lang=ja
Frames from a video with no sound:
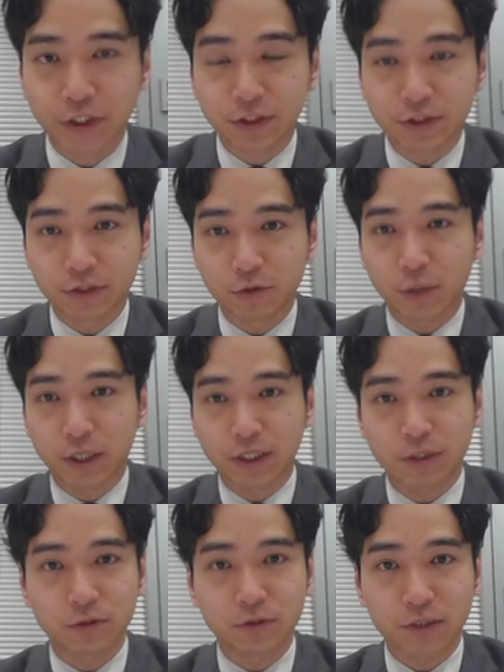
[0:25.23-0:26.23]
いうお
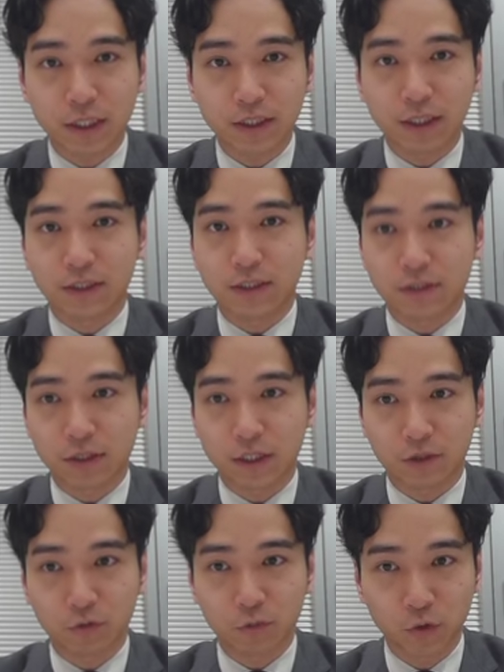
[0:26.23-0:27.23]
話をしていったんですけ
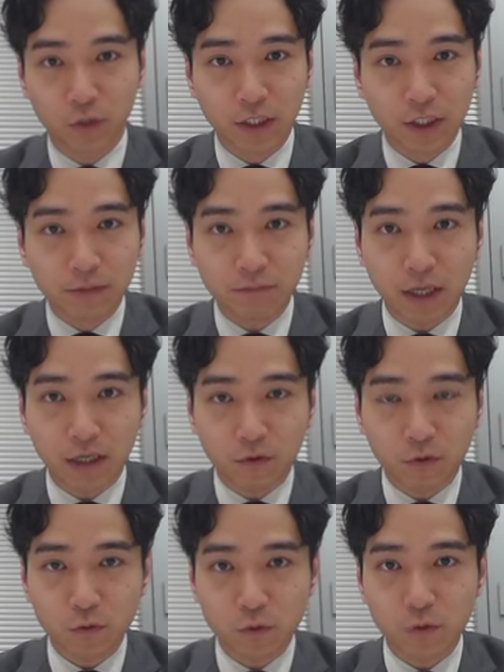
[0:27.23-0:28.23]
れども、まあ、
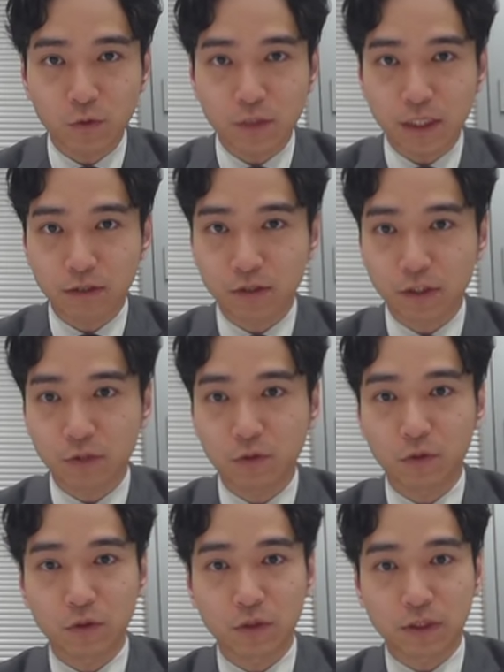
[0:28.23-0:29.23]
この贈与税の時
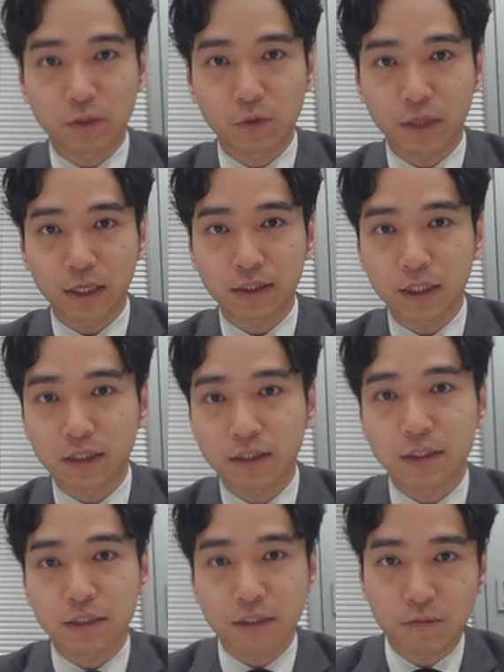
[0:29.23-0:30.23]
効というのはそう簡単に
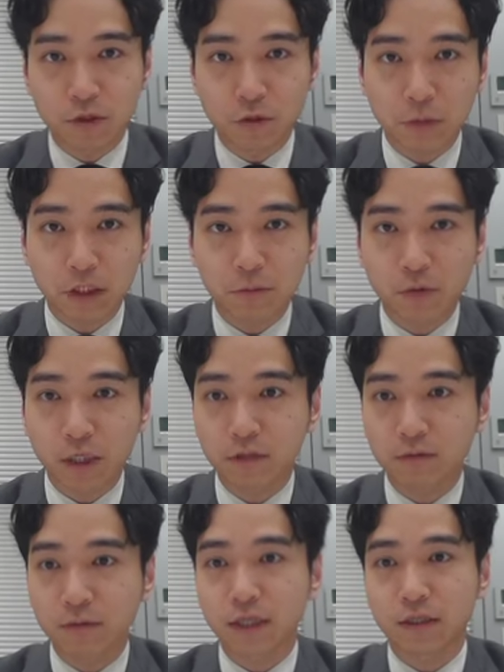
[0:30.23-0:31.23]
ですね、認めてもら
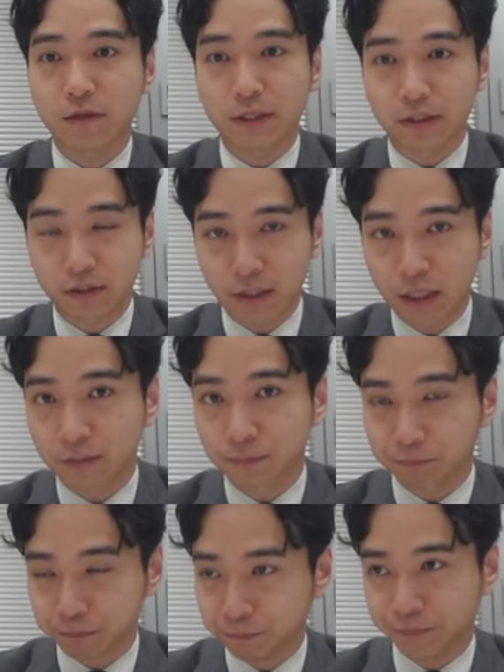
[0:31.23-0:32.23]
えるわけではなく
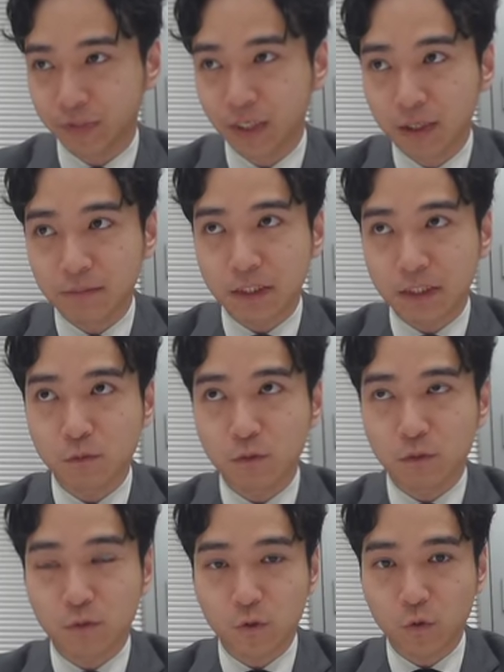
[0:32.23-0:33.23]
て、まあ、そも
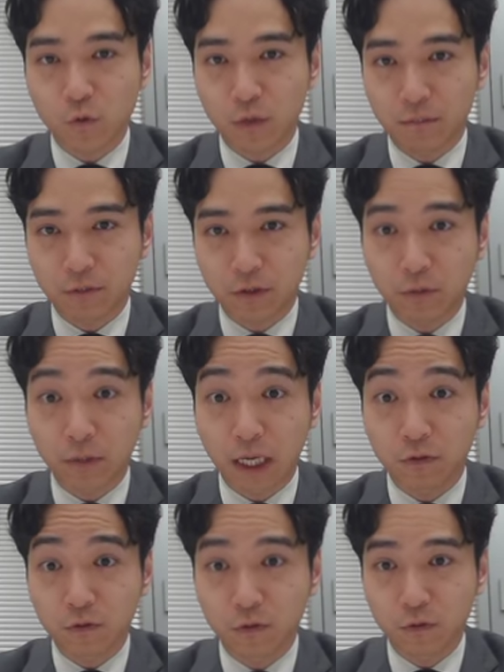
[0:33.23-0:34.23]
そも贈与が認め、
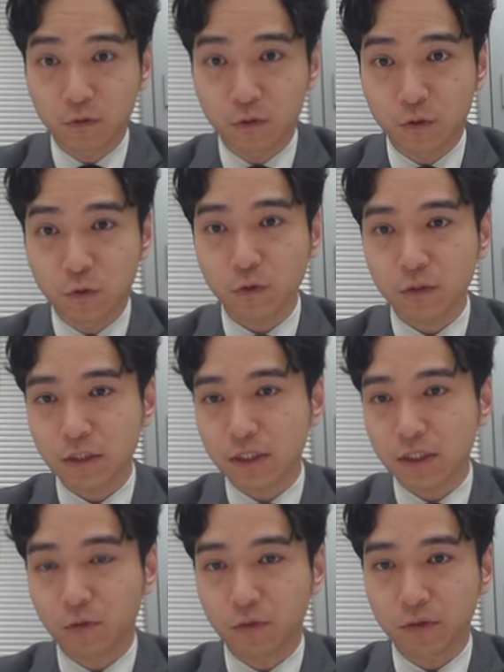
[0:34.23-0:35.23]
あの、贈与自
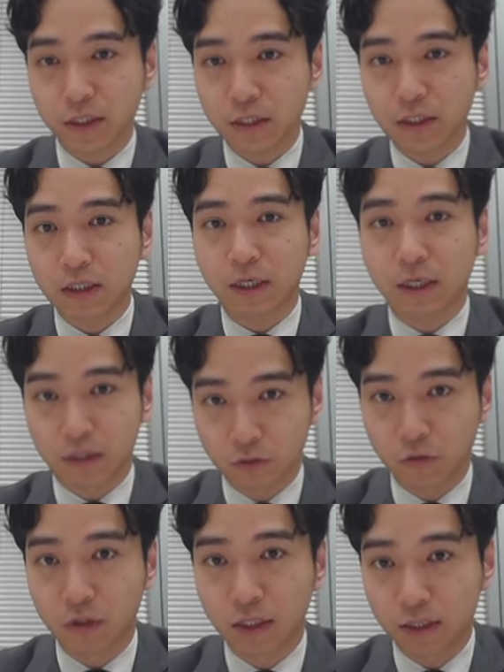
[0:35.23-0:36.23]
体は行われていなかった
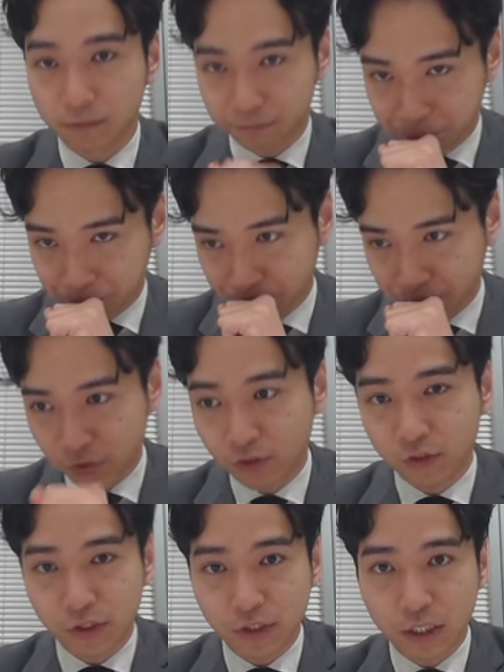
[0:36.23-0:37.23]
とい
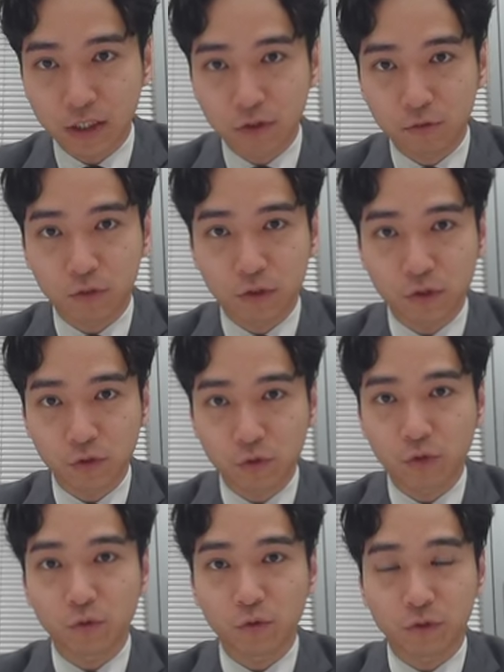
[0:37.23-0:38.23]
う認定になること非常
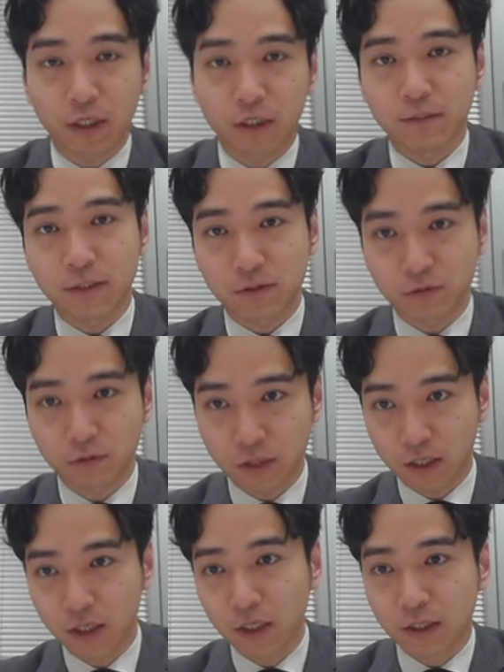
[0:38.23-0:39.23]
に多くありますの
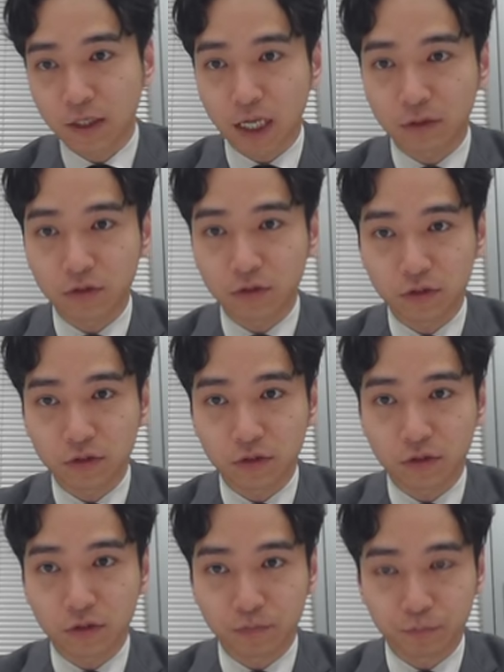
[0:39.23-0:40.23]
で、あ
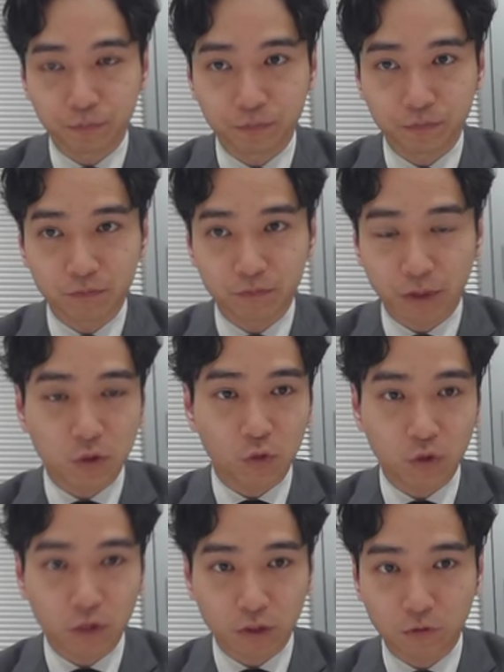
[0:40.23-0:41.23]
の、まあ、
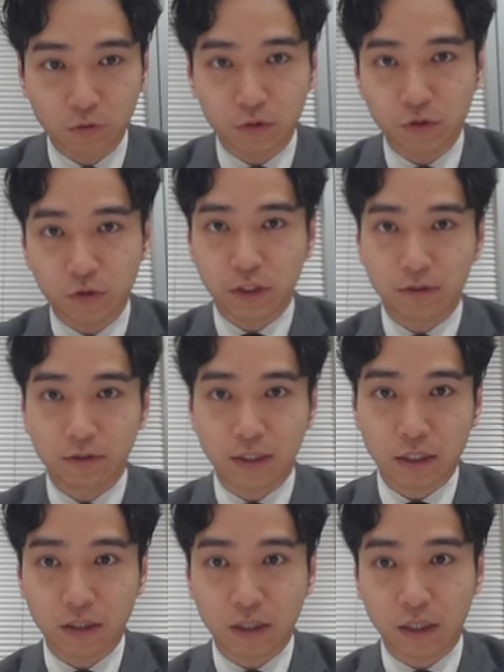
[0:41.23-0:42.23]
そういったところ注意してくだ
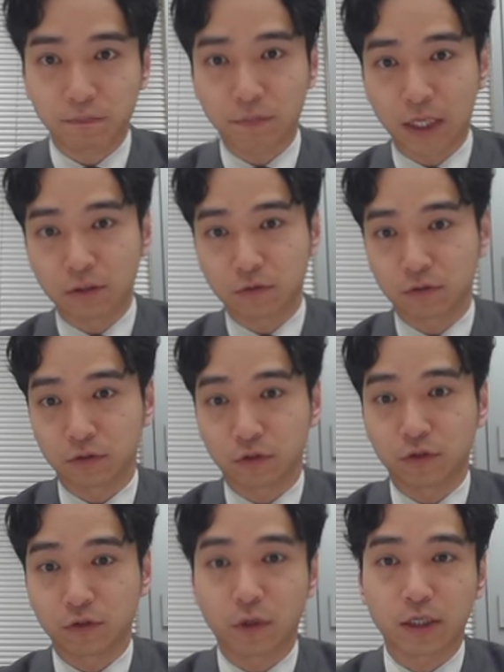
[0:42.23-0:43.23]
さいって、あの、い
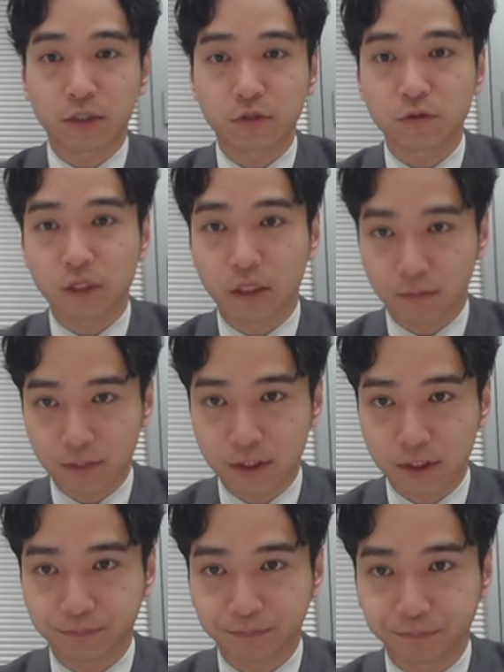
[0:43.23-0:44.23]
うお話をしていきました。